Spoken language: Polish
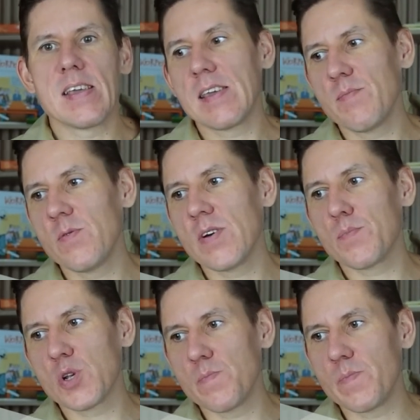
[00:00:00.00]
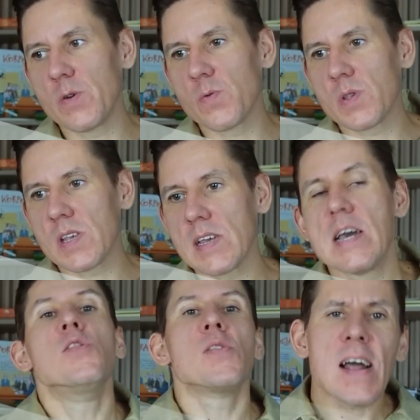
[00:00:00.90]
i była przy piłce,
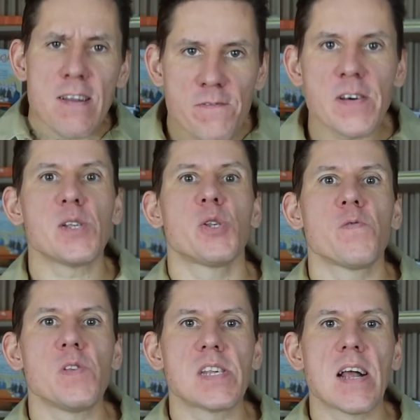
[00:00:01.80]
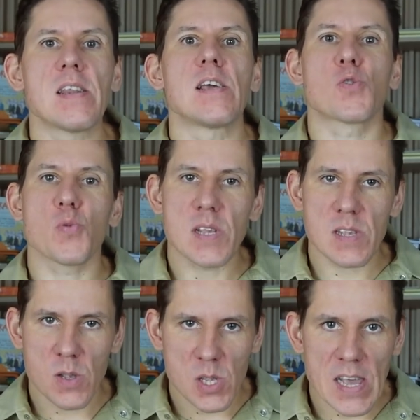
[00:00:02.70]
no ale w wersji oficjalnej, która
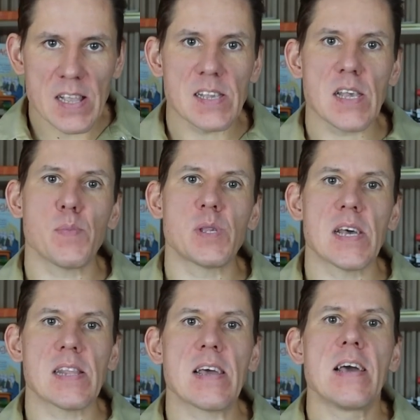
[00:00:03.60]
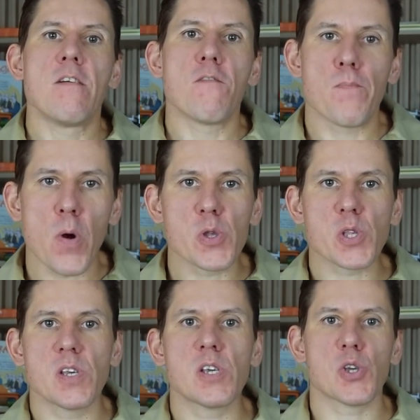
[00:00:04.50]
zostanie zapisana w
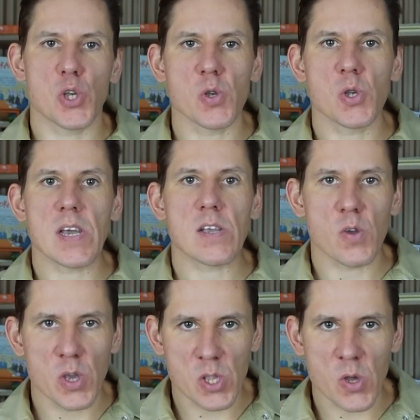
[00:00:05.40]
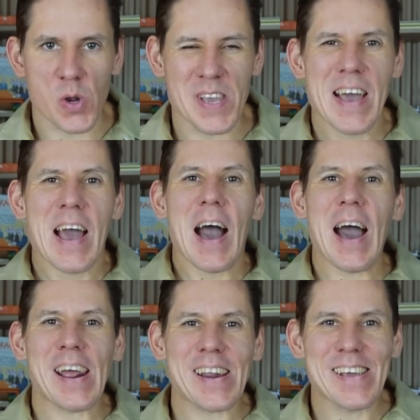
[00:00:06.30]
polskich książkach do historii.
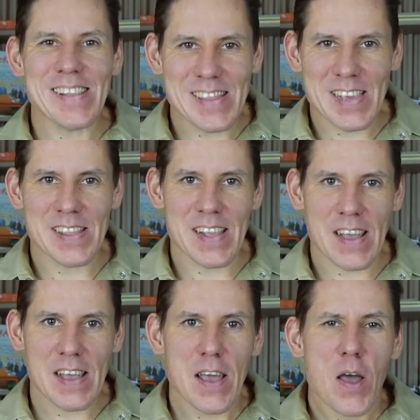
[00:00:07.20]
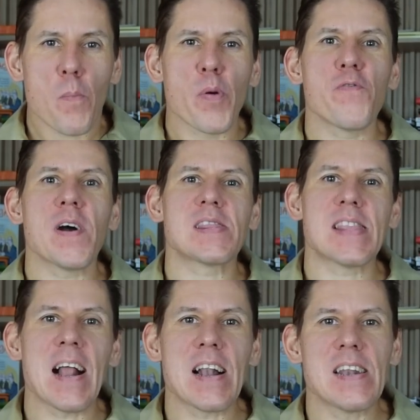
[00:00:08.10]
Argentyna po
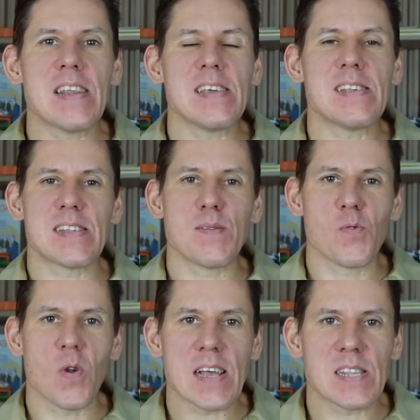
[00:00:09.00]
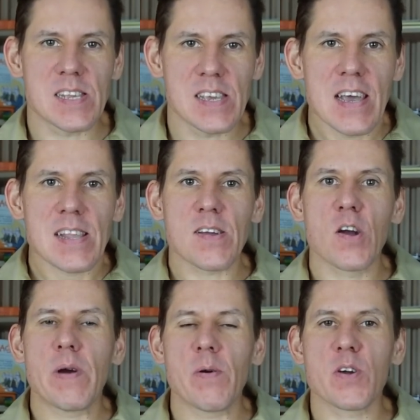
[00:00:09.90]
fatalnej symulacji
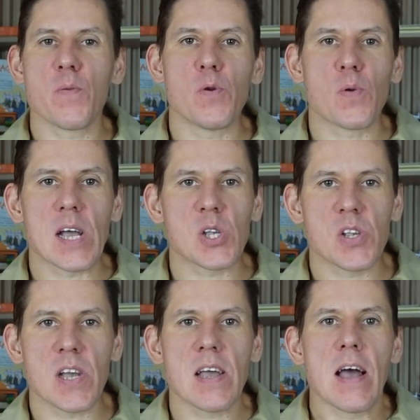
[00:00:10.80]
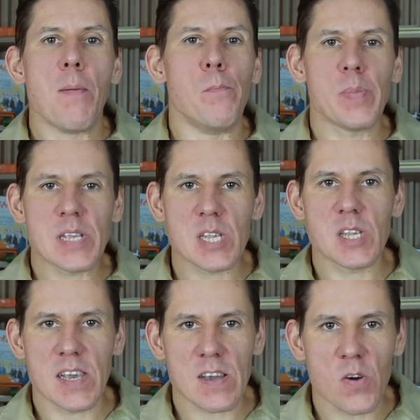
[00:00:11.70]
tego małego piłkarza
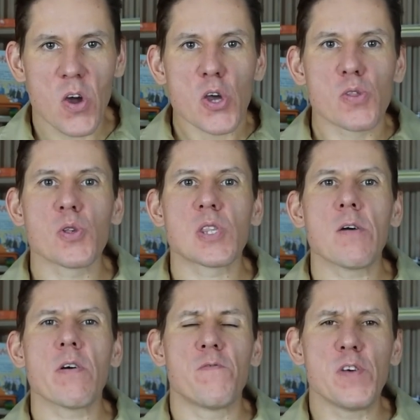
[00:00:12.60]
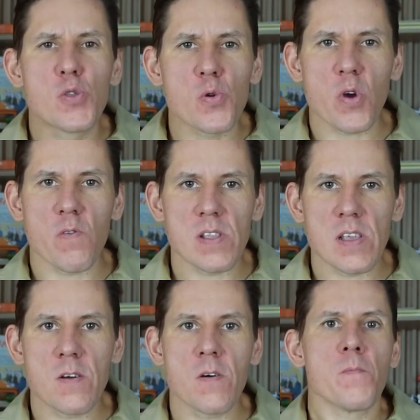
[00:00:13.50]
Messiego dostała
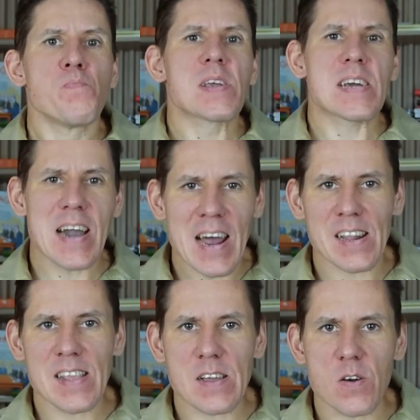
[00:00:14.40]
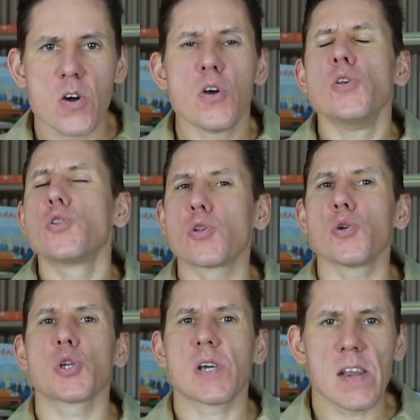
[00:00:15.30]
wydrukowanego karnego,
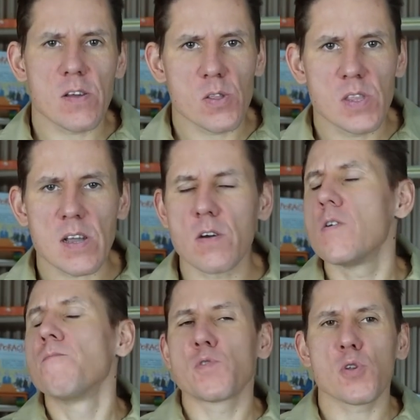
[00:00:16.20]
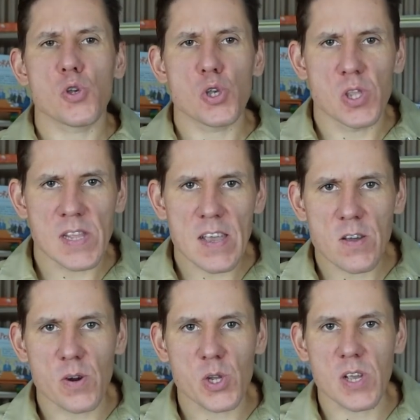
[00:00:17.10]
coś karygodnego, coś
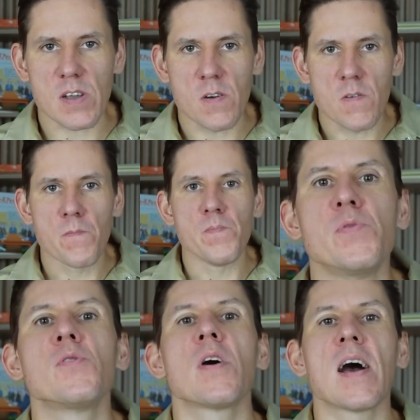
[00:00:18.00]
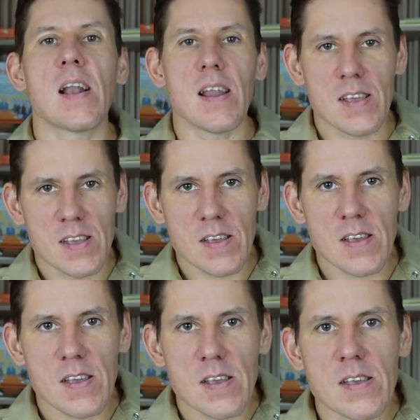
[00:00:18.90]
najgorszego. No ale
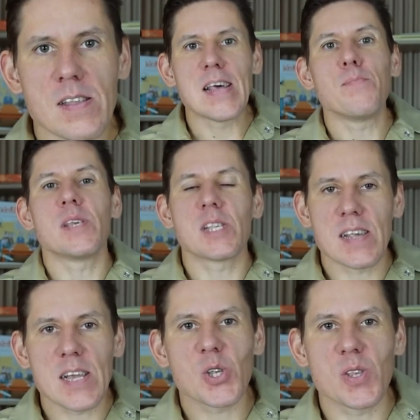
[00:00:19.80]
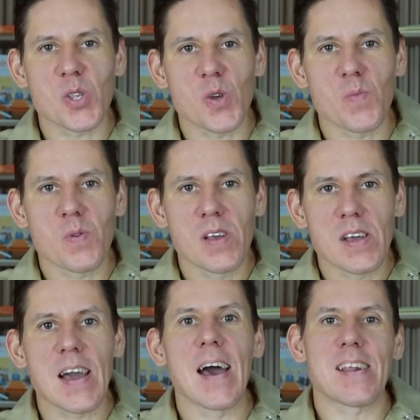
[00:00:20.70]
na mnie straszne są
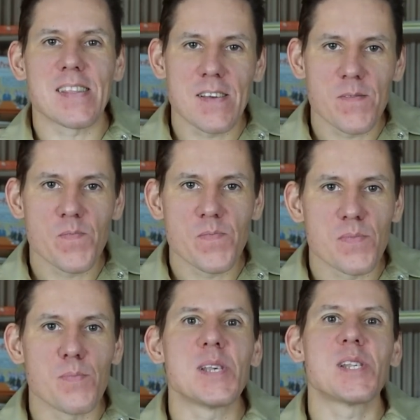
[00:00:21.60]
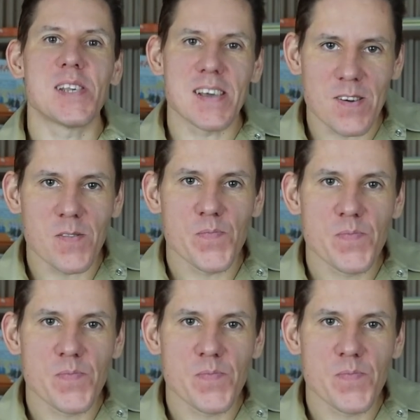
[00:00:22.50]
karne Messiego.